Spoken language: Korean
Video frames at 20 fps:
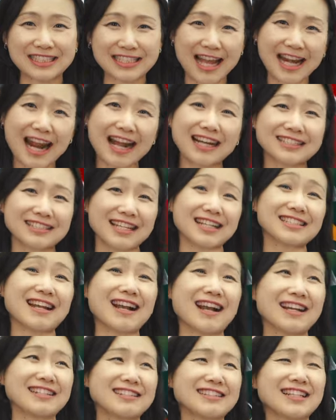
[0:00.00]
사랑을
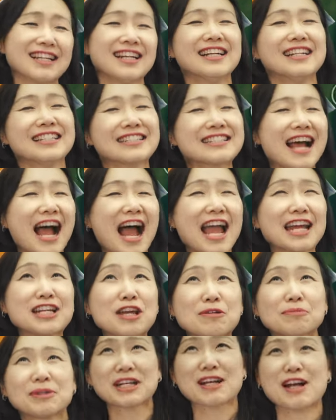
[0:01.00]
찾아가는
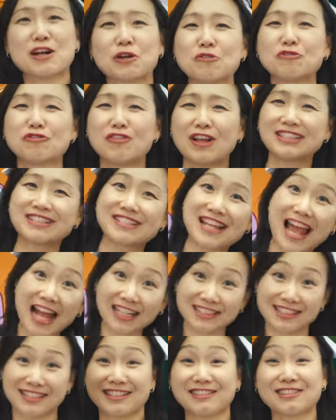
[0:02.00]
다이내믹하고
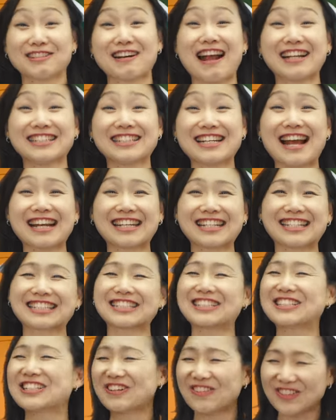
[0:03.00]
팬타스틱한 이야기를
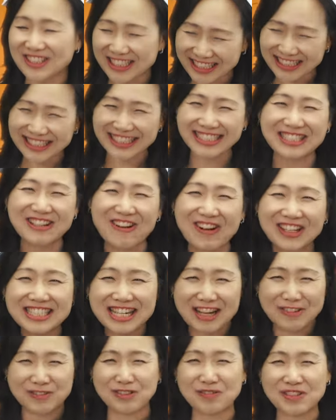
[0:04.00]
그리고 있는 그런
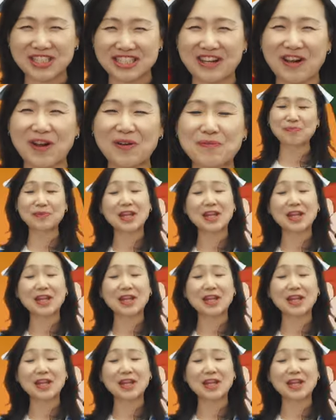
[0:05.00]
작품이죠.